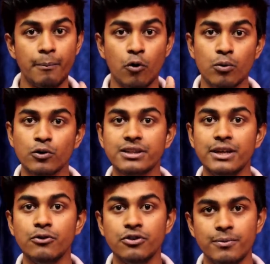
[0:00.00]
পরবর্তী
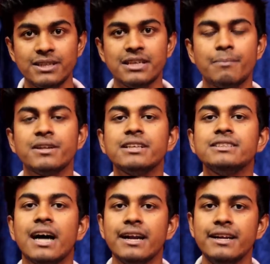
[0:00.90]
ইউটিউবের যে আপনাদের
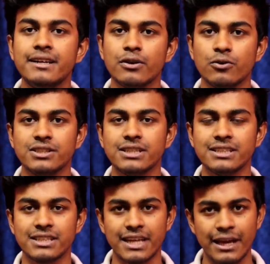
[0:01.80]
জার্নিটা রয়েছে
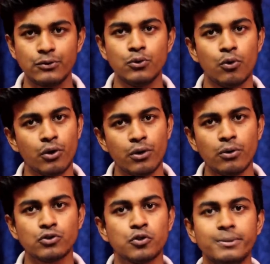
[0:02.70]
সেটা একটু হলেও
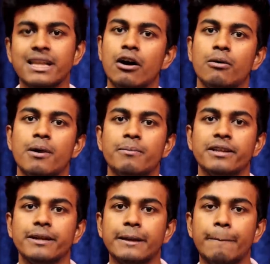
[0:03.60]
সুবিধা হবে
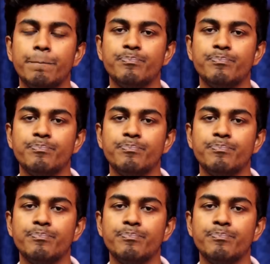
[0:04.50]
আপনাদেরকে